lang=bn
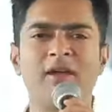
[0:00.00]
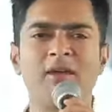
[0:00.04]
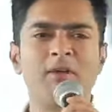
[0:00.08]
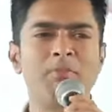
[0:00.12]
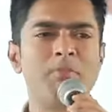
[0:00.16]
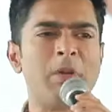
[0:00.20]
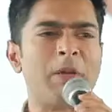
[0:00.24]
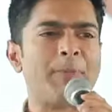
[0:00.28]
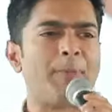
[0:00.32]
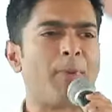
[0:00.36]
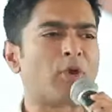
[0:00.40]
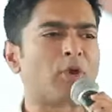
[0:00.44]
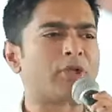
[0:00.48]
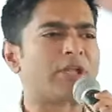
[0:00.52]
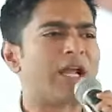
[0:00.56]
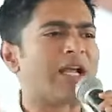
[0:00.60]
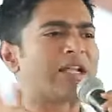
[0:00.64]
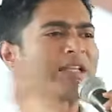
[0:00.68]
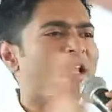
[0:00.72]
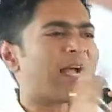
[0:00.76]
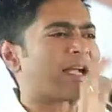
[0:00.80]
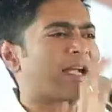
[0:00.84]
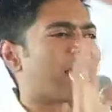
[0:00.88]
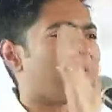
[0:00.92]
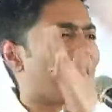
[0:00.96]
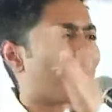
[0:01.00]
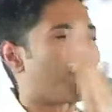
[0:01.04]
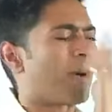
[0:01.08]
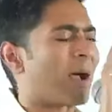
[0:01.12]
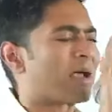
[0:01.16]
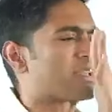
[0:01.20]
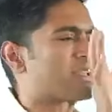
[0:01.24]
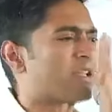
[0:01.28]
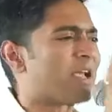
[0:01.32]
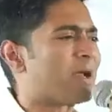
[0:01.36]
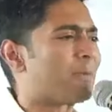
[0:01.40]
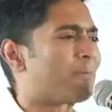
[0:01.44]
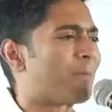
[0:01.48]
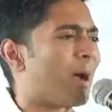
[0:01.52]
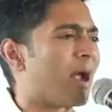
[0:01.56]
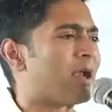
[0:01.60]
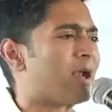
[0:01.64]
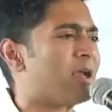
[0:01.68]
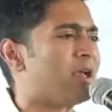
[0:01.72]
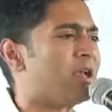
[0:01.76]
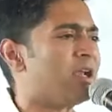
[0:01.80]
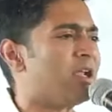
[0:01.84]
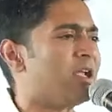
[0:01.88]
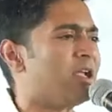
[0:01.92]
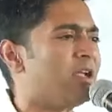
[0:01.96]
বিপদে তাকে পাশে
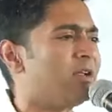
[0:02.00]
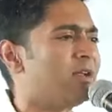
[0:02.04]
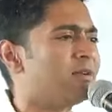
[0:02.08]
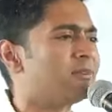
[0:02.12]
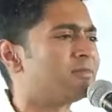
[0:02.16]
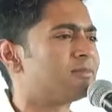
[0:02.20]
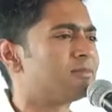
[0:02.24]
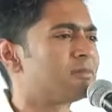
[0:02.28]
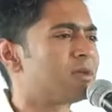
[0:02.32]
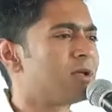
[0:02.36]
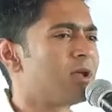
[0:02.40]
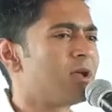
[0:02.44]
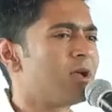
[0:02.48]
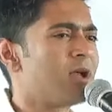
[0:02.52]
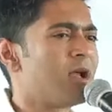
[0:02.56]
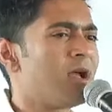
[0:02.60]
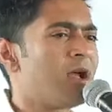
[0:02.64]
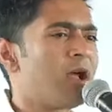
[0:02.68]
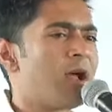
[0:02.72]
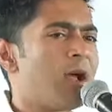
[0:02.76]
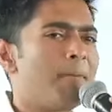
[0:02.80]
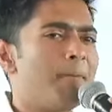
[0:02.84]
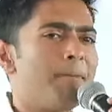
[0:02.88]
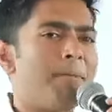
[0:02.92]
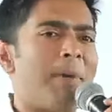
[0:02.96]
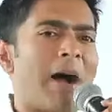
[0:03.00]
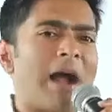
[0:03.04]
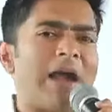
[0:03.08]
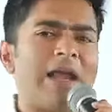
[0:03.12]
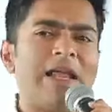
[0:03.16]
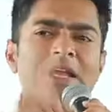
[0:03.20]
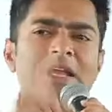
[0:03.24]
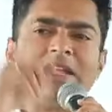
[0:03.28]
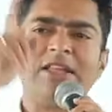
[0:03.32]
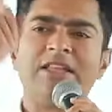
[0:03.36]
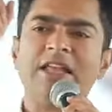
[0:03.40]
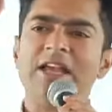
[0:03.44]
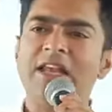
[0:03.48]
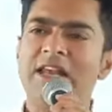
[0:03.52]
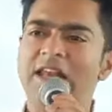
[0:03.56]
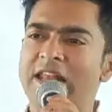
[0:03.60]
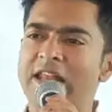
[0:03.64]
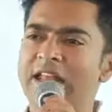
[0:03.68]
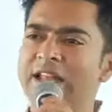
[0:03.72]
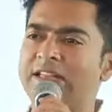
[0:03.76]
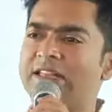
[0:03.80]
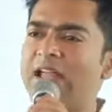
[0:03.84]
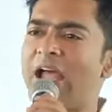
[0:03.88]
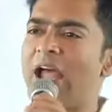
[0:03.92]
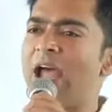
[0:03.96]
পাননি বাড়ি
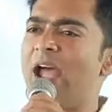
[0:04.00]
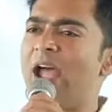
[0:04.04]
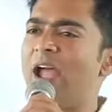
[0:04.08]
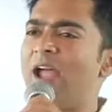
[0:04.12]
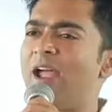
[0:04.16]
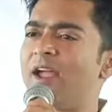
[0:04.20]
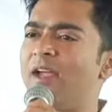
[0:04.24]
দিল্লিতে